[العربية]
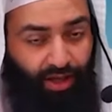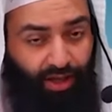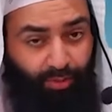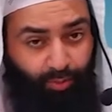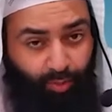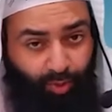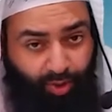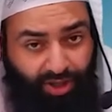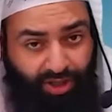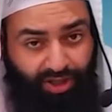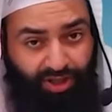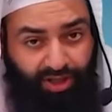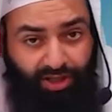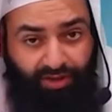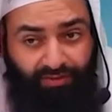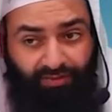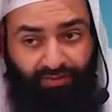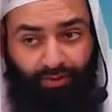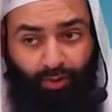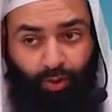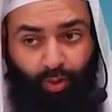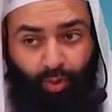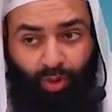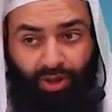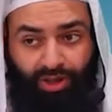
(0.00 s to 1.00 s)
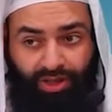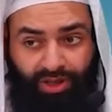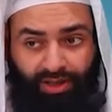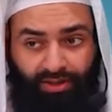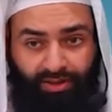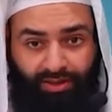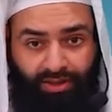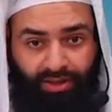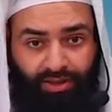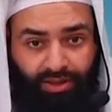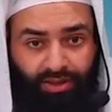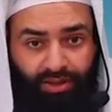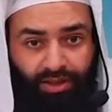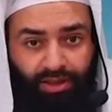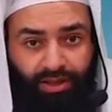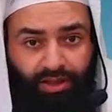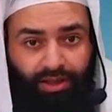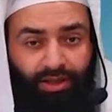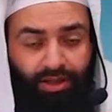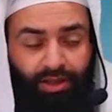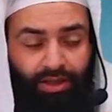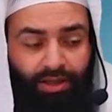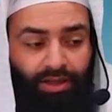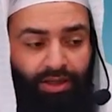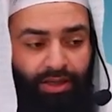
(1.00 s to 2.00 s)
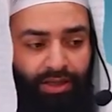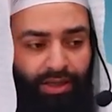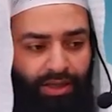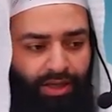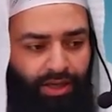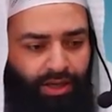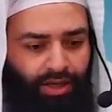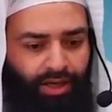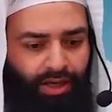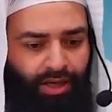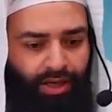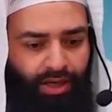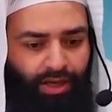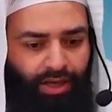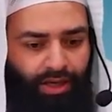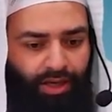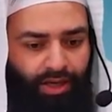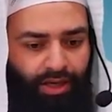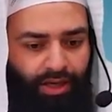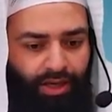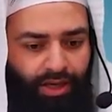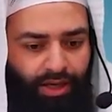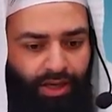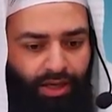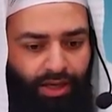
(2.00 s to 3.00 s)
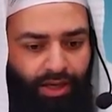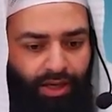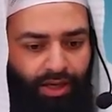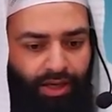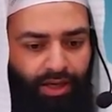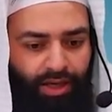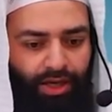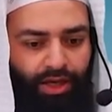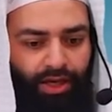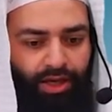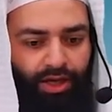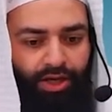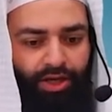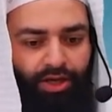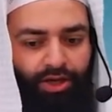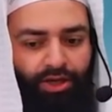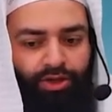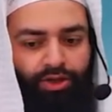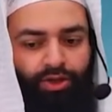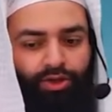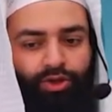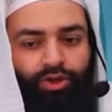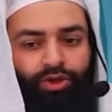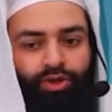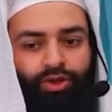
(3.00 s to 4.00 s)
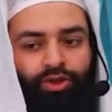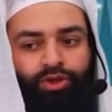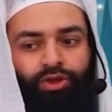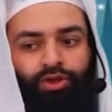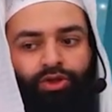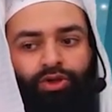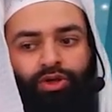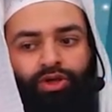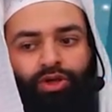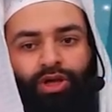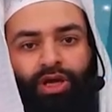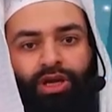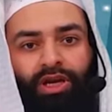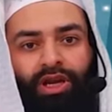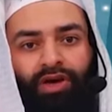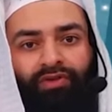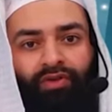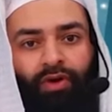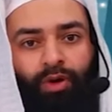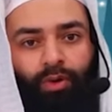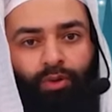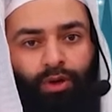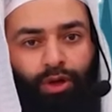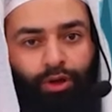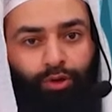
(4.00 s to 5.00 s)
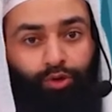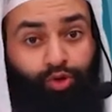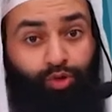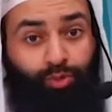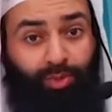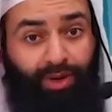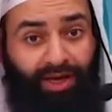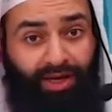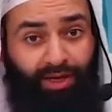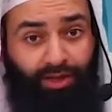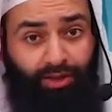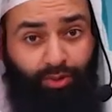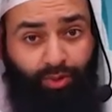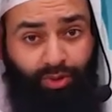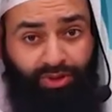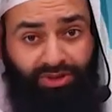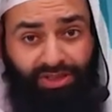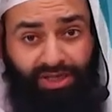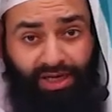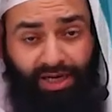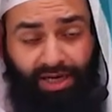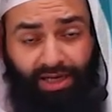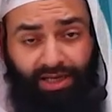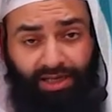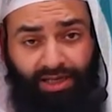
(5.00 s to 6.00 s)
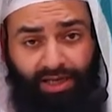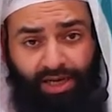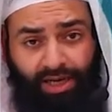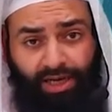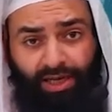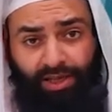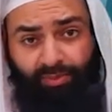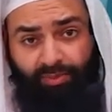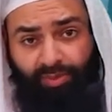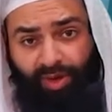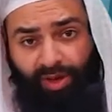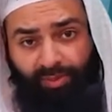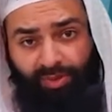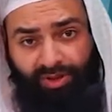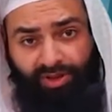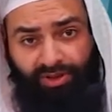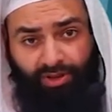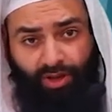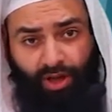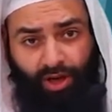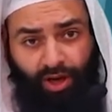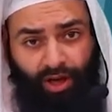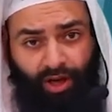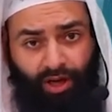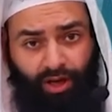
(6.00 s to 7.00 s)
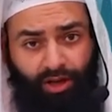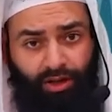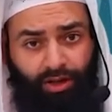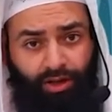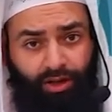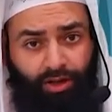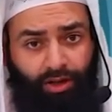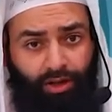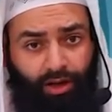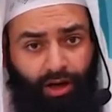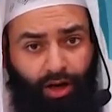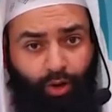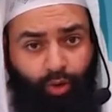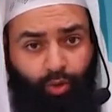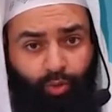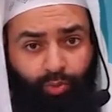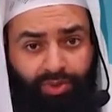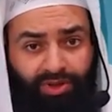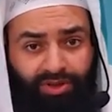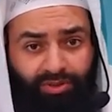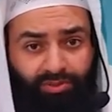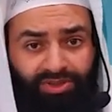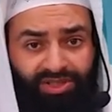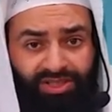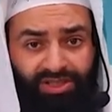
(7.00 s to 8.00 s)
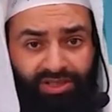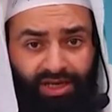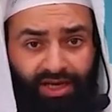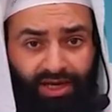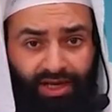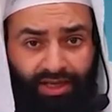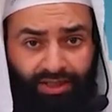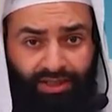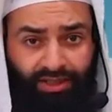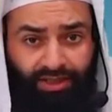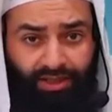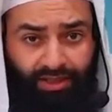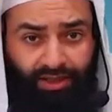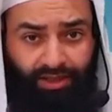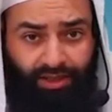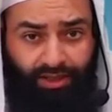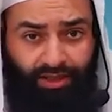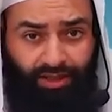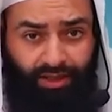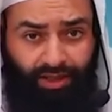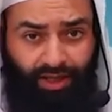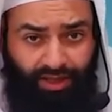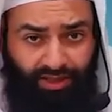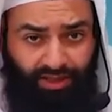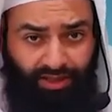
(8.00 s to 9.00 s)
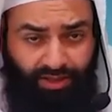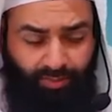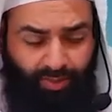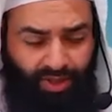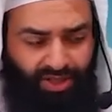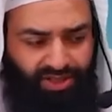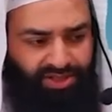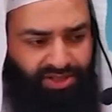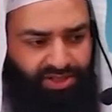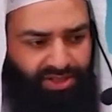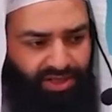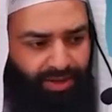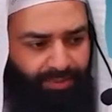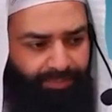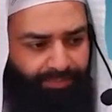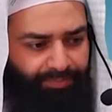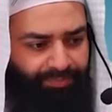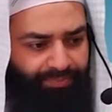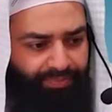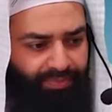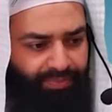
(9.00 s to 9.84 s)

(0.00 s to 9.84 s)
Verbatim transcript: المكلف هو الذي آه كلفه الله سبحانه وتعالى إما بالطاعة أو بالامتناع عن المعصية